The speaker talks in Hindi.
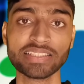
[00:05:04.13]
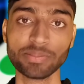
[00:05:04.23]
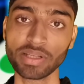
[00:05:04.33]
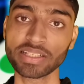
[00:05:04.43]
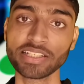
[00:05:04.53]
नया
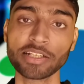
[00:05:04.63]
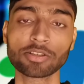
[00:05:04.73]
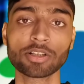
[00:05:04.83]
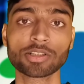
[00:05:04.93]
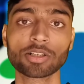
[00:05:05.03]
जी
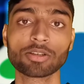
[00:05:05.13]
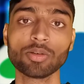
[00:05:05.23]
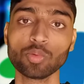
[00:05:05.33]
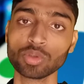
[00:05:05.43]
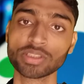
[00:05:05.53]
क्रिएट कर
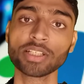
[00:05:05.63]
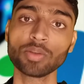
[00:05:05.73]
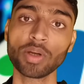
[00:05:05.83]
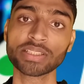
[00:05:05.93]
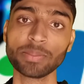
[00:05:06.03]
सकते हो उससे
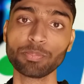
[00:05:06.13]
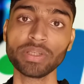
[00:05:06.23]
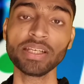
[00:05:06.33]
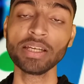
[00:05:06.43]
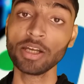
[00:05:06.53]
जो है
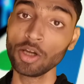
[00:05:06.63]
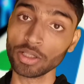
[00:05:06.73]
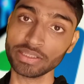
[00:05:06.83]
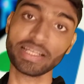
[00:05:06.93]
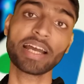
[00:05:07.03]
सिंपली
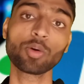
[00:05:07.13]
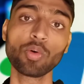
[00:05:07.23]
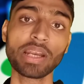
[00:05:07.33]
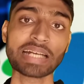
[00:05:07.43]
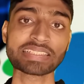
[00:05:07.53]
नया
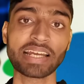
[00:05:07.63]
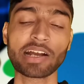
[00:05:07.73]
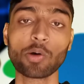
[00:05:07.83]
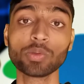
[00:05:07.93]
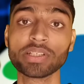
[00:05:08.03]
गूगल एड्स का
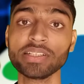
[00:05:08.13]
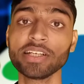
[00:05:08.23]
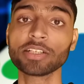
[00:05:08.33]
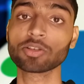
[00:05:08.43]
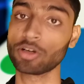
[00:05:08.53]
अकाउंट
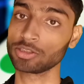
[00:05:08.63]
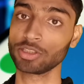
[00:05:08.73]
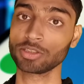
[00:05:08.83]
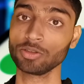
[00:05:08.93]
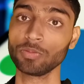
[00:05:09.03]
क्रिएट कर
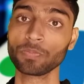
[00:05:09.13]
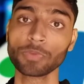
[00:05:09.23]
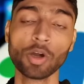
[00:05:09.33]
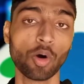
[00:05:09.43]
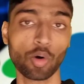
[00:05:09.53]
सकते हो
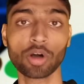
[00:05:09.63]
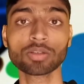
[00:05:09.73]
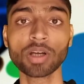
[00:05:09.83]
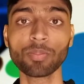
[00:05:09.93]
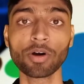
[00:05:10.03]

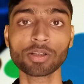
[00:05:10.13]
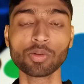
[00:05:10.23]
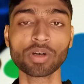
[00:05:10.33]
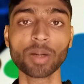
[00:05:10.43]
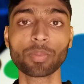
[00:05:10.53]
और जो है
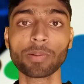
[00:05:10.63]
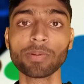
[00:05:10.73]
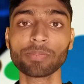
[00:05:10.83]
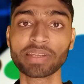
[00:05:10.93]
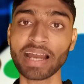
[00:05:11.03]
बहुत लोगों का
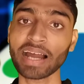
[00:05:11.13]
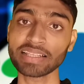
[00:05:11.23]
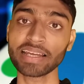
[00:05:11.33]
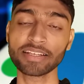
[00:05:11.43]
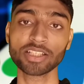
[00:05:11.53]
प्रॉब्लम क्या
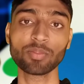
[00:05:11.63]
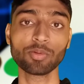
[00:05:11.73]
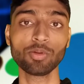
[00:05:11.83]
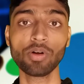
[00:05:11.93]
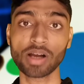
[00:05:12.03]
आता है कि
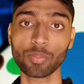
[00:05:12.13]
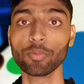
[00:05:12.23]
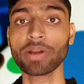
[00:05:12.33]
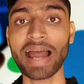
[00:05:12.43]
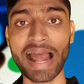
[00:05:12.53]
जब उन लोगों का
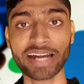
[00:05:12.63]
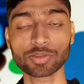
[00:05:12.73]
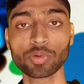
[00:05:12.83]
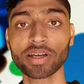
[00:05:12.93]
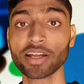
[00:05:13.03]
पूरा
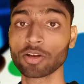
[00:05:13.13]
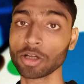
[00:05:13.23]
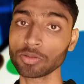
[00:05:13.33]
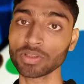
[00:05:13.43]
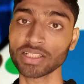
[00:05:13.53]
एड्स वगैरह
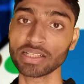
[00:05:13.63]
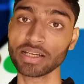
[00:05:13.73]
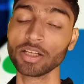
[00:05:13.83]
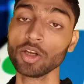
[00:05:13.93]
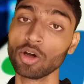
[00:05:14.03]
रन हो
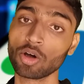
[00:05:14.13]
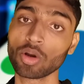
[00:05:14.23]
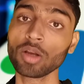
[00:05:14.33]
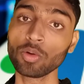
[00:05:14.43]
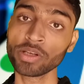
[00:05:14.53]
जाता है
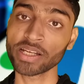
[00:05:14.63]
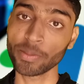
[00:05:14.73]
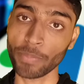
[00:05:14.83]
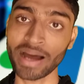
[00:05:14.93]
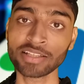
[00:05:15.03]
रन होने
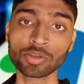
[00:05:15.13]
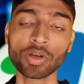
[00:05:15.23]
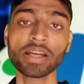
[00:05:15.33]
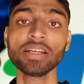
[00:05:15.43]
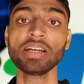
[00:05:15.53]
के बाद
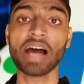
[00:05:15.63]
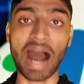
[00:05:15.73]
जो है